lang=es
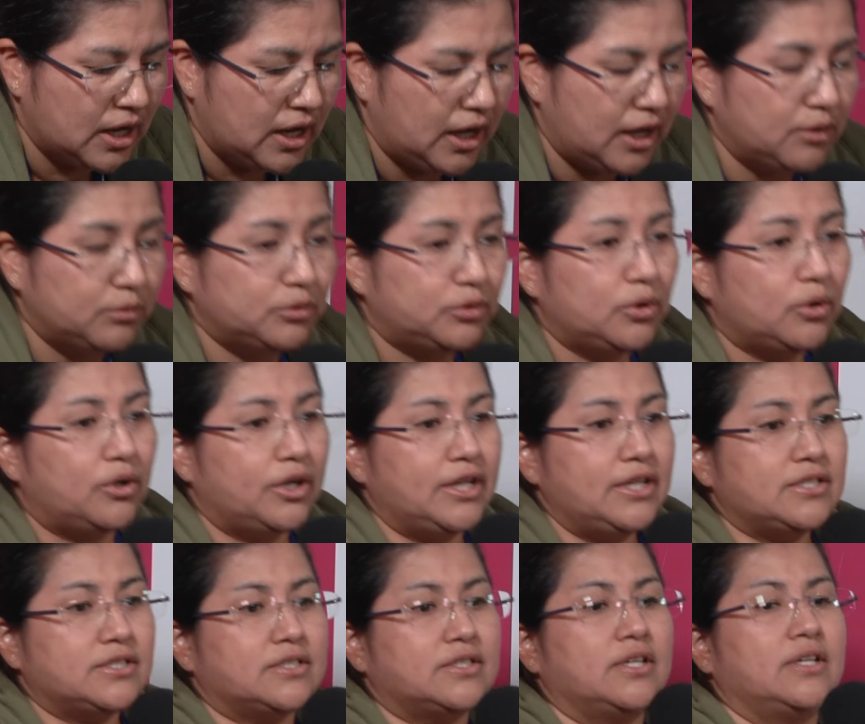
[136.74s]

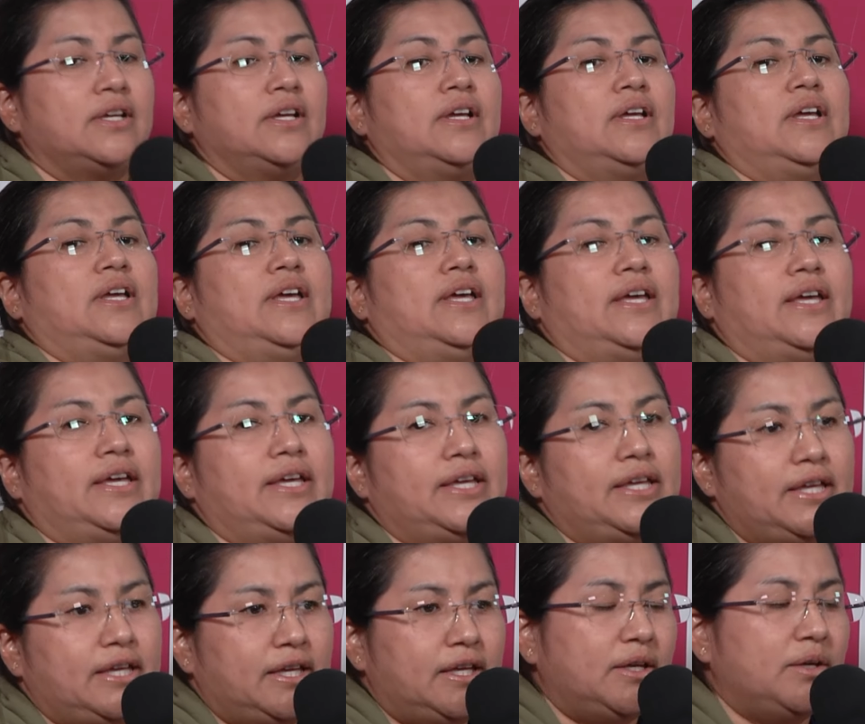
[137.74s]
autores
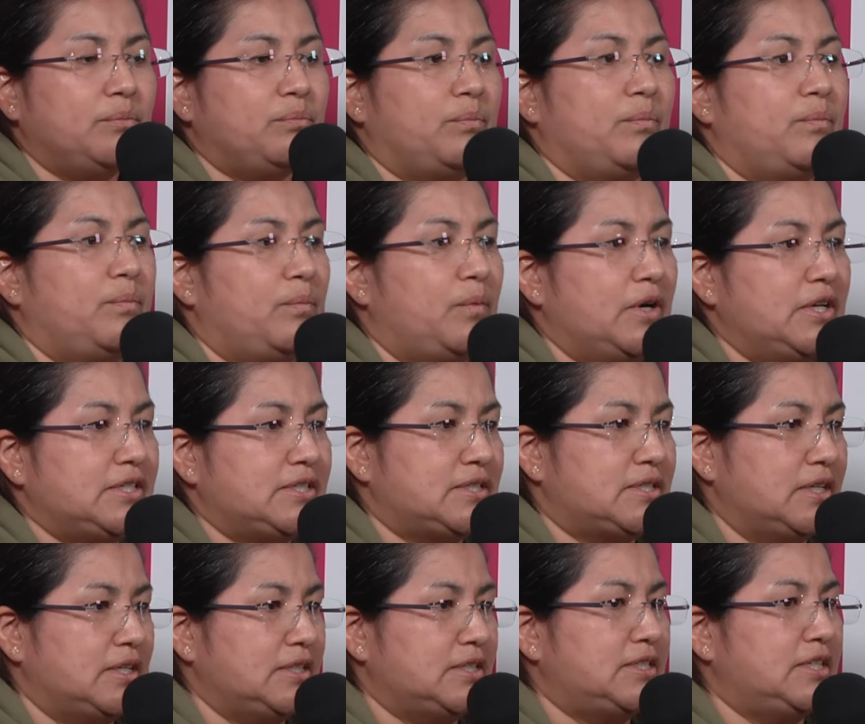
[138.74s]
y
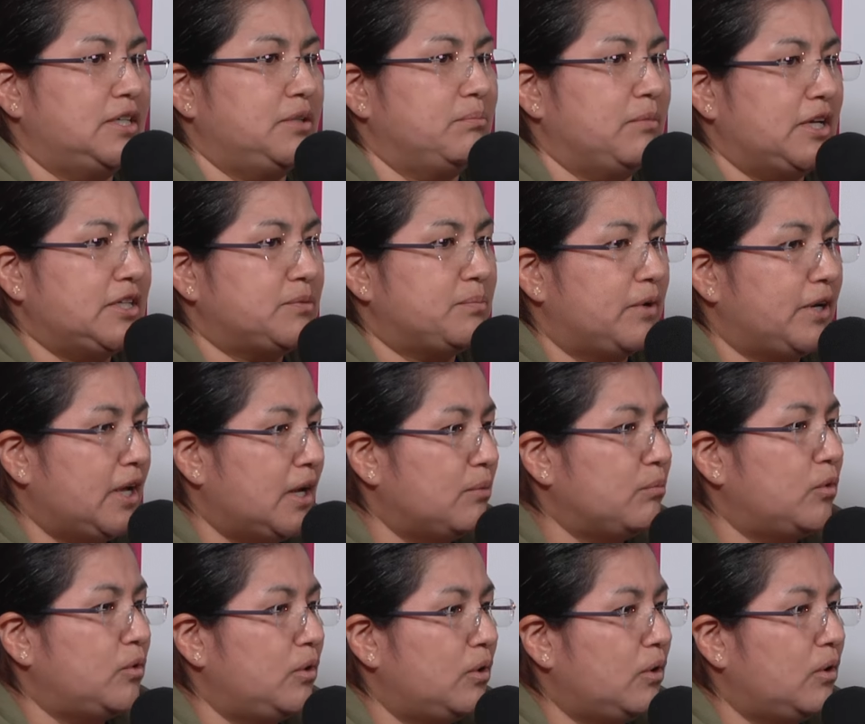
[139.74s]
pues sin más
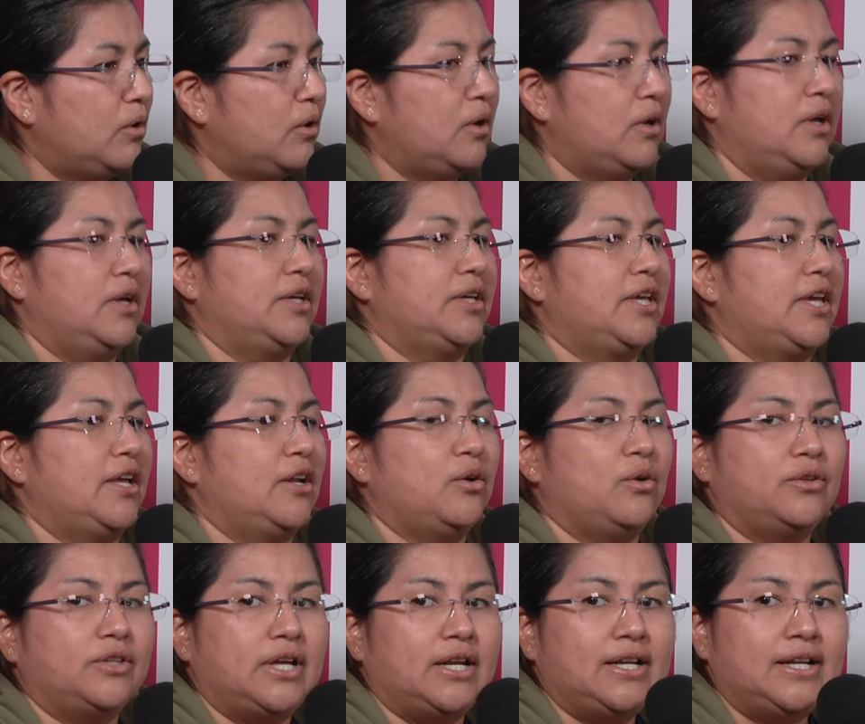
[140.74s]
preámbulo
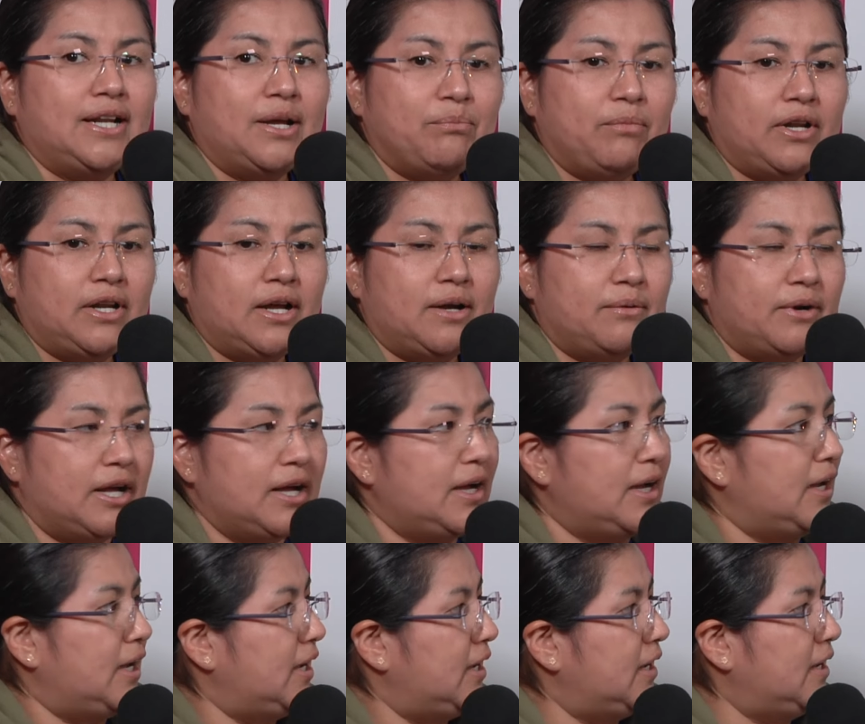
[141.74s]
quiero darle la palabra
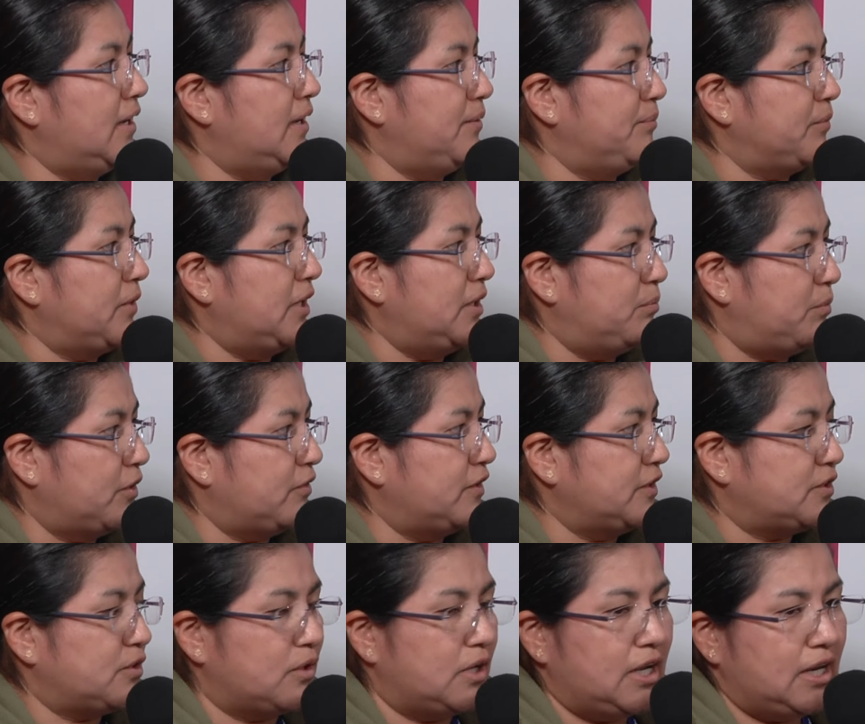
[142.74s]
al
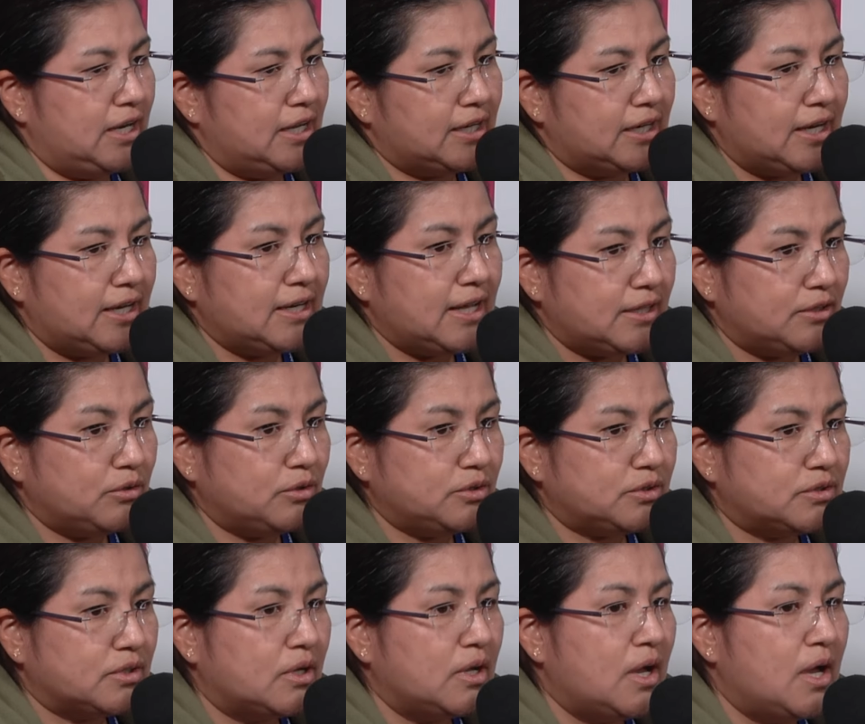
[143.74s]
profesor Alan
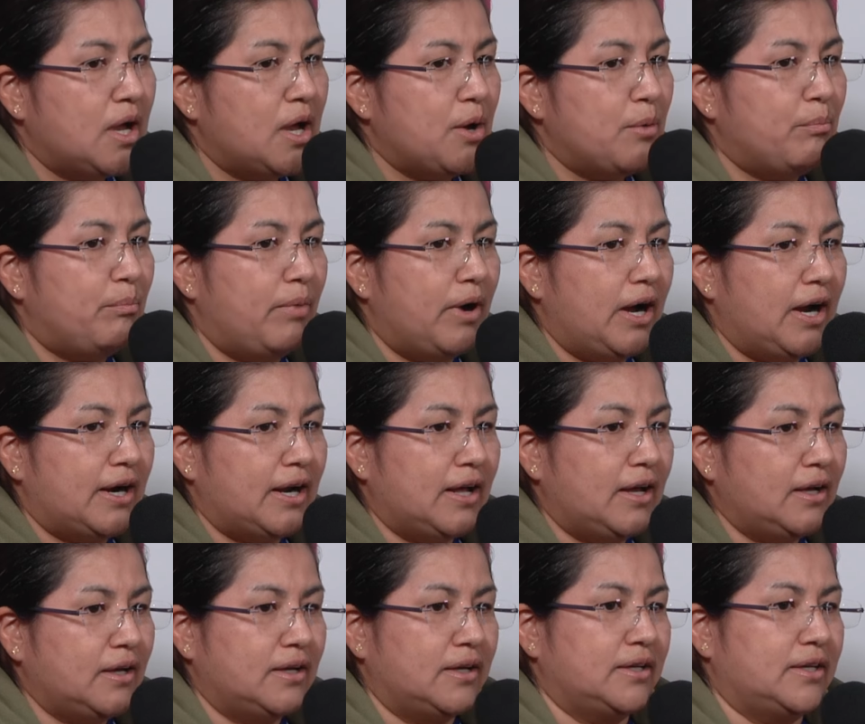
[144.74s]
Granados
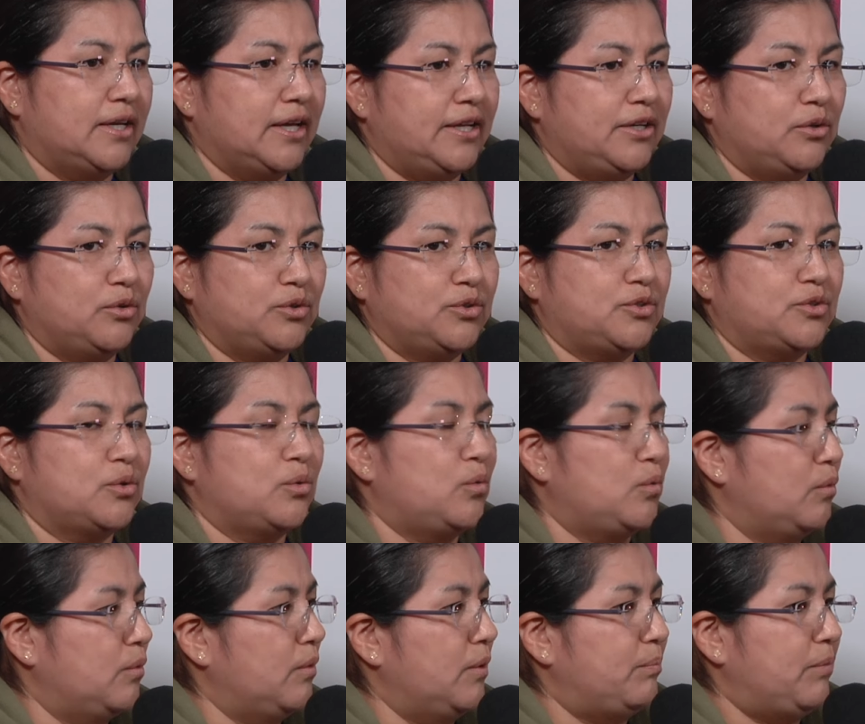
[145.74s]
para que nos
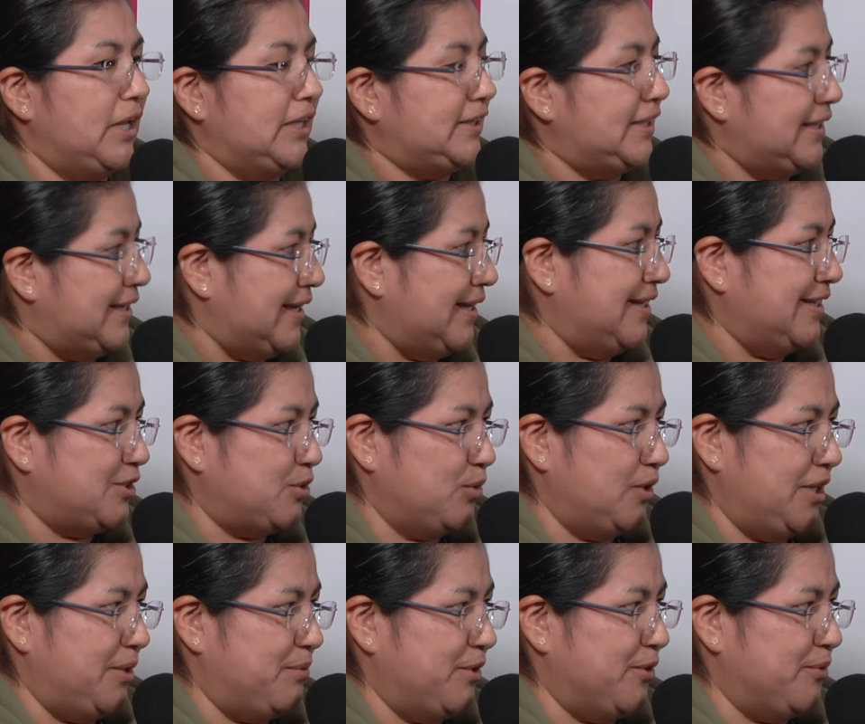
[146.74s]
platique de su
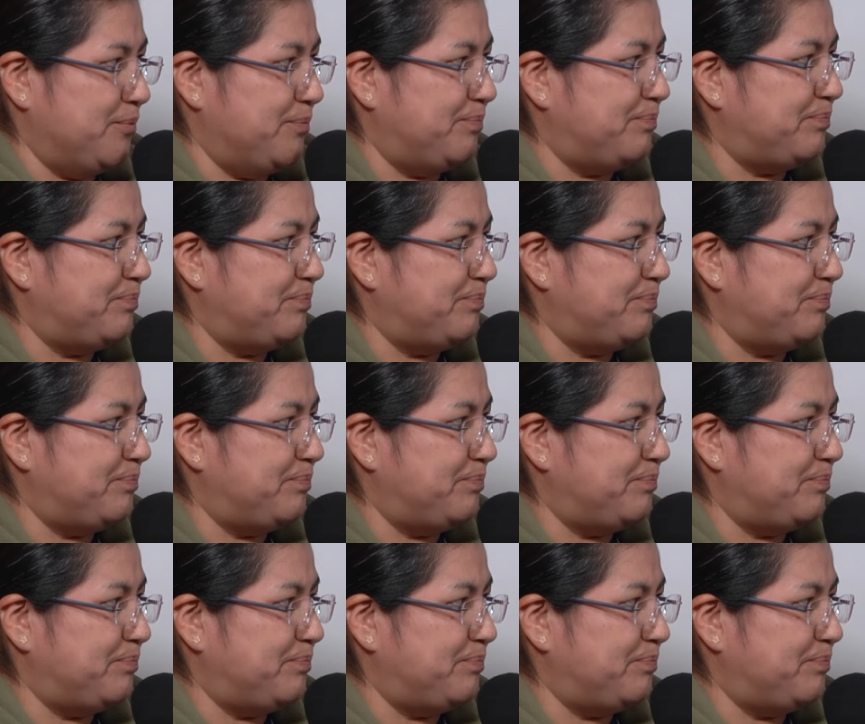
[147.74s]
libro.